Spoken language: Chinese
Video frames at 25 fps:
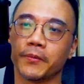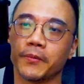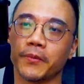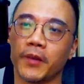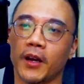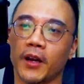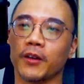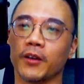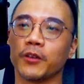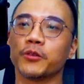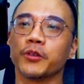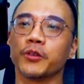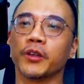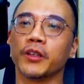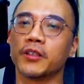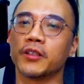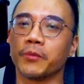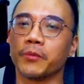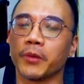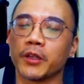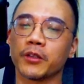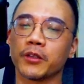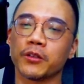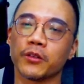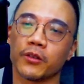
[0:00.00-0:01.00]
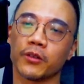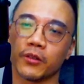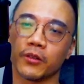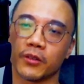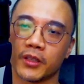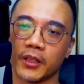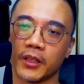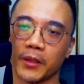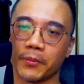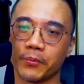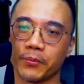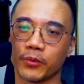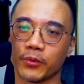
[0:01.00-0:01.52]
好，所以这边就
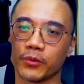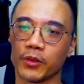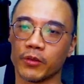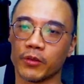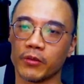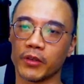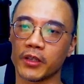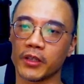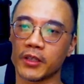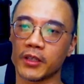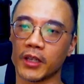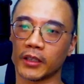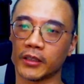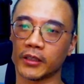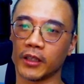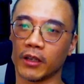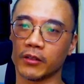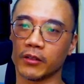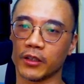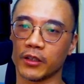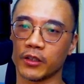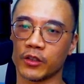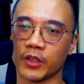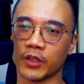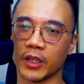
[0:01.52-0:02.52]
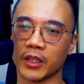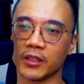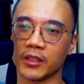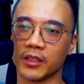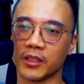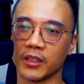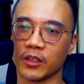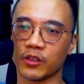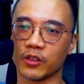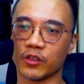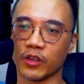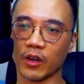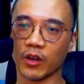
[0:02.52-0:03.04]
再补充了一下，到底 Gen Z、
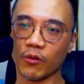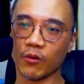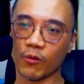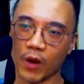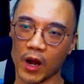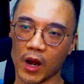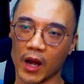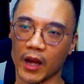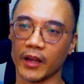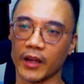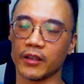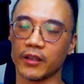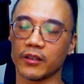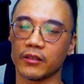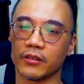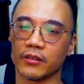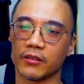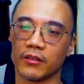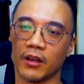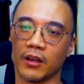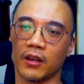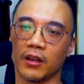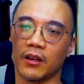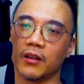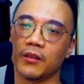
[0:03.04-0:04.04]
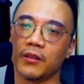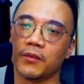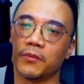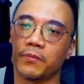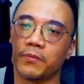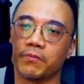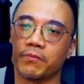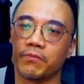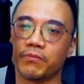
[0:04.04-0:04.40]
Gen Y、呃、